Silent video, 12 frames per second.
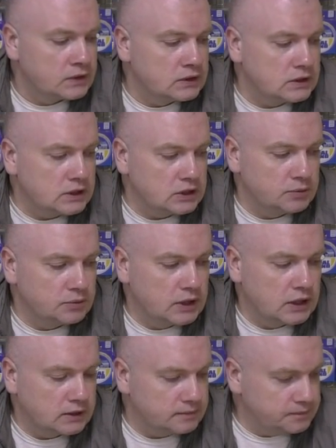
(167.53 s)
скажем
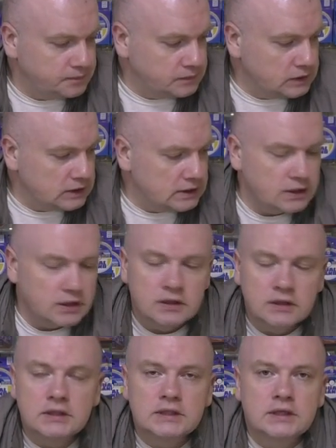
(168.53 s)
так, сделано